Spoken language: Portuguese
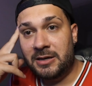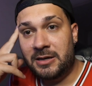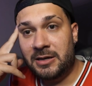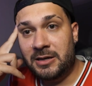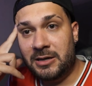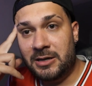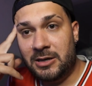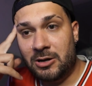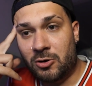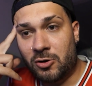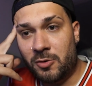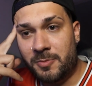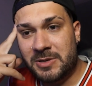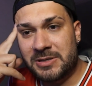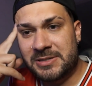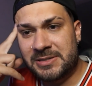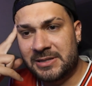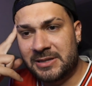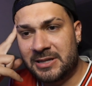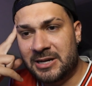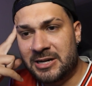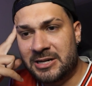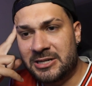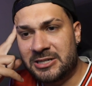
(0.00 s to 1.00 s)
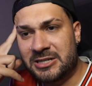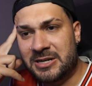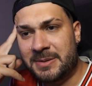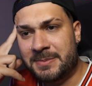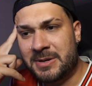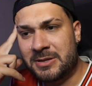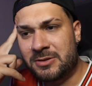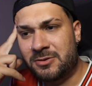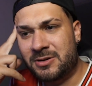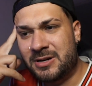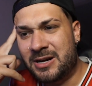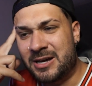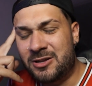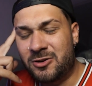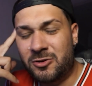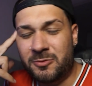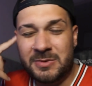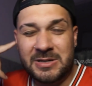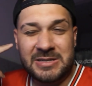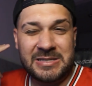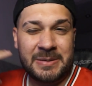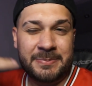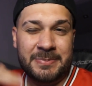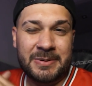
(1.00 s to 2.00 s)
E eu comi esse lanche, na madrugada eu
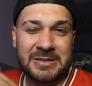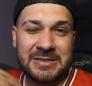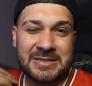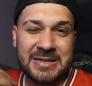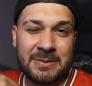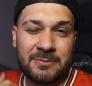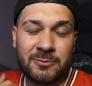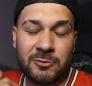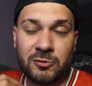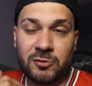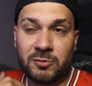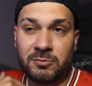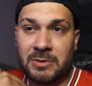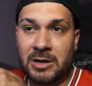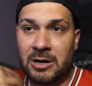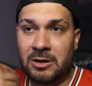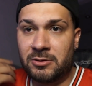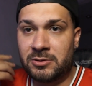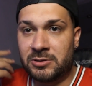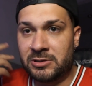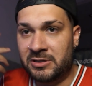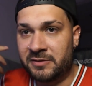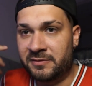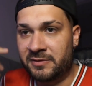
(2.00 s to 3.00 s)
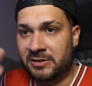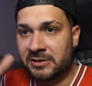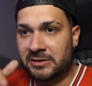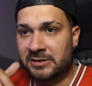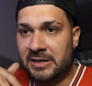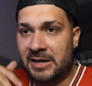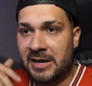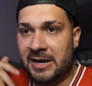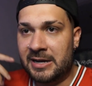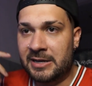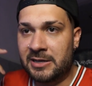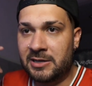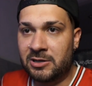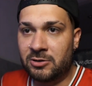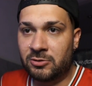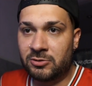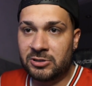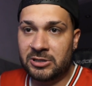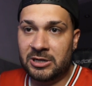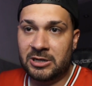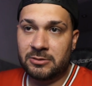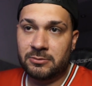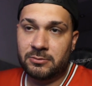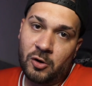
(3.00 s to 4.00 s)
comecei a passar muito mal, de levantar, e eu
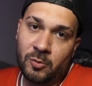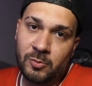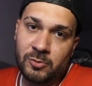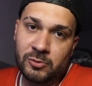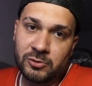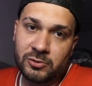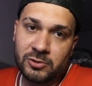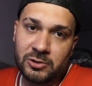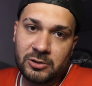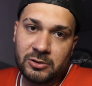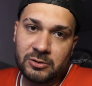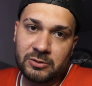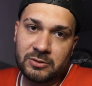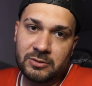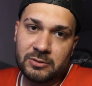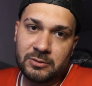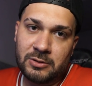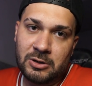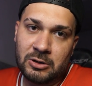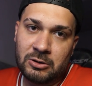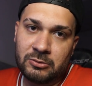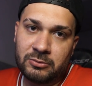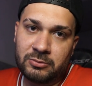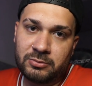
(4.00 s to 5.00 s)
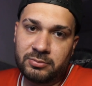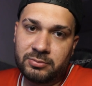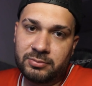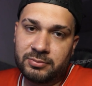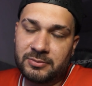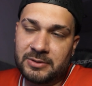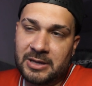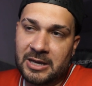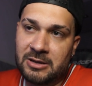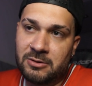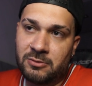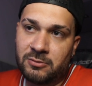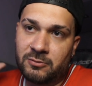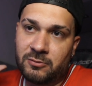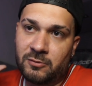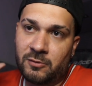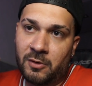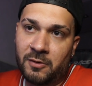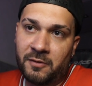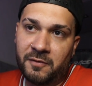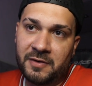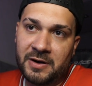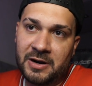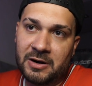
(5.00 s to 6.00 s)
já, como eu, eu tenho
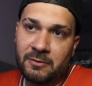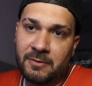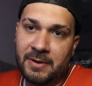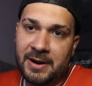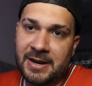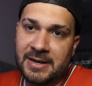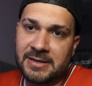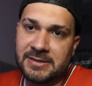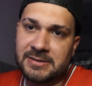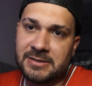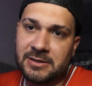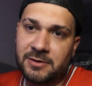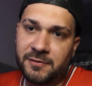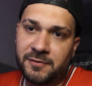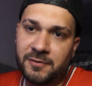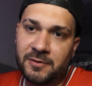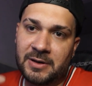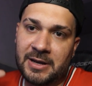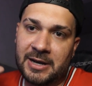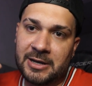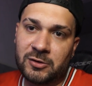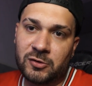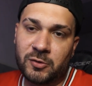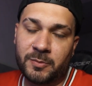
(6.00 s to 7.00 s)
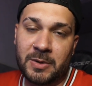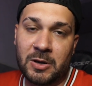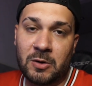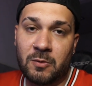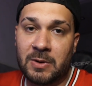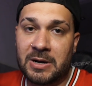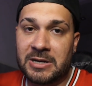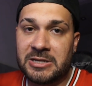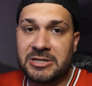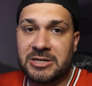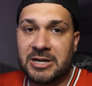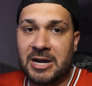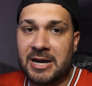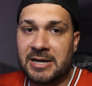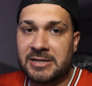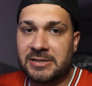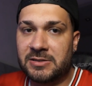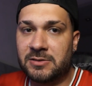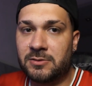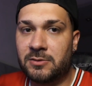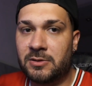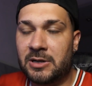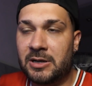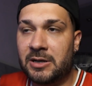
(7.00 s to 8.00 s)
com frequência, eu fui lá e tomei um
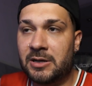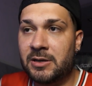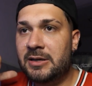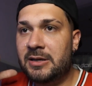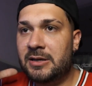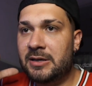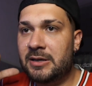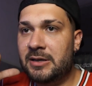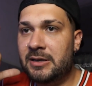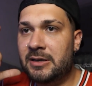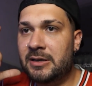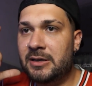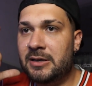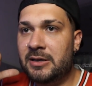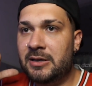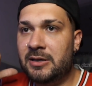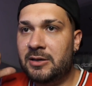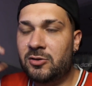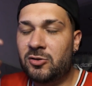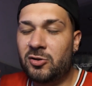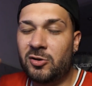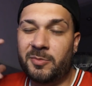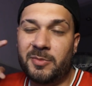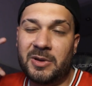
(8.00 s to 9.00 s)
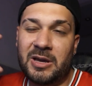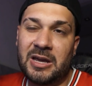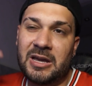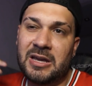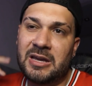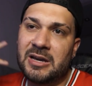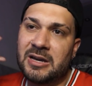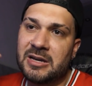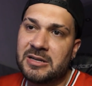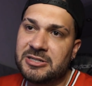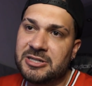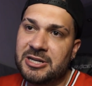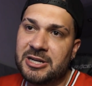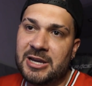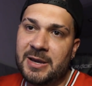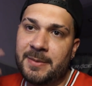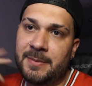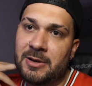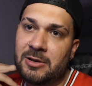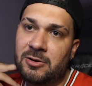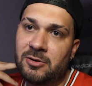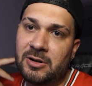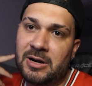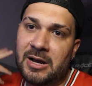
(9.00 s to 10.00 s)
antiácido, né? E tomei, achei que ia
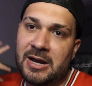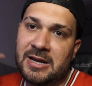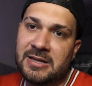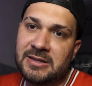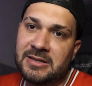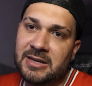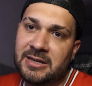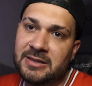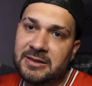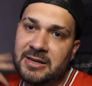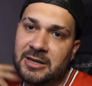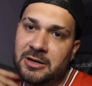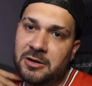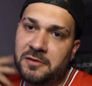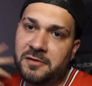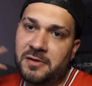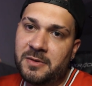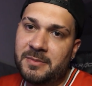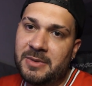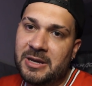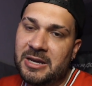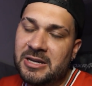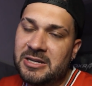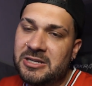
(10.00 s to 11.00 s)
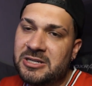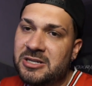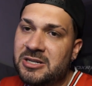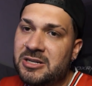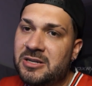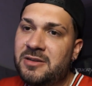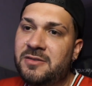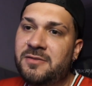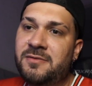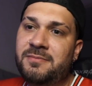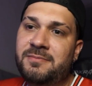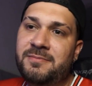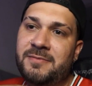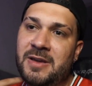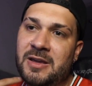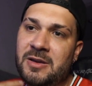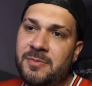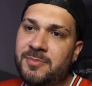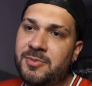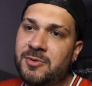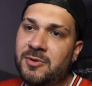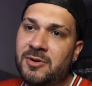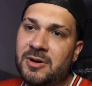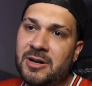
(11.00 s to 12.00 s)
melhorar, deitei novamente e
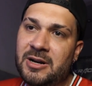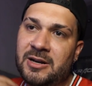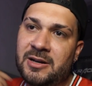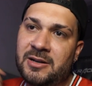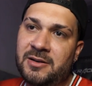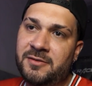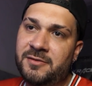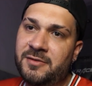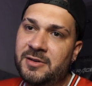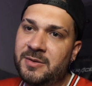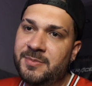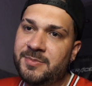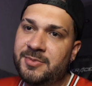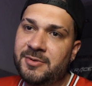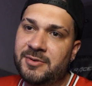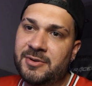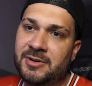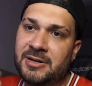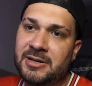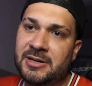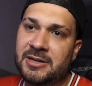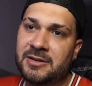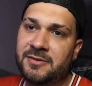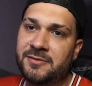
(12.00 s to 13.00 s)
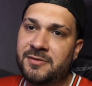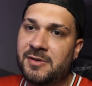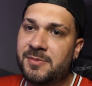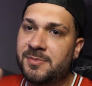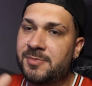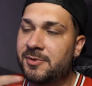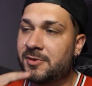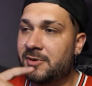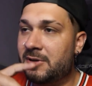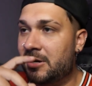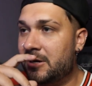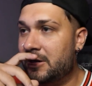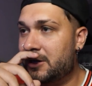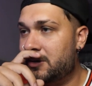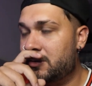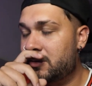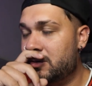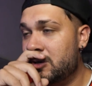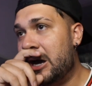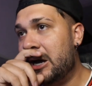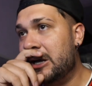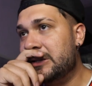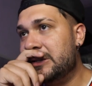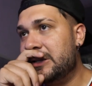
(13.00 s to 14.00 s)
veio piorando, veio piorando, veio piorando,
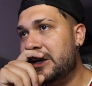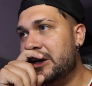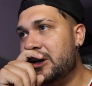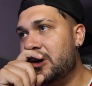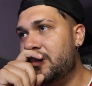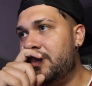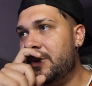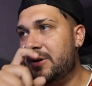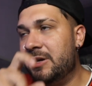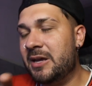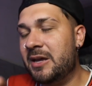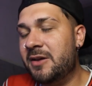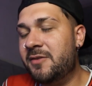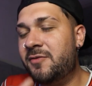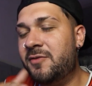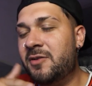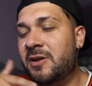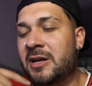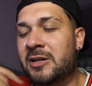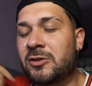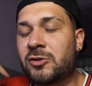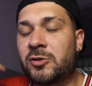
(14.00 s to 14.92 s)
até que eu peguei, fui lá,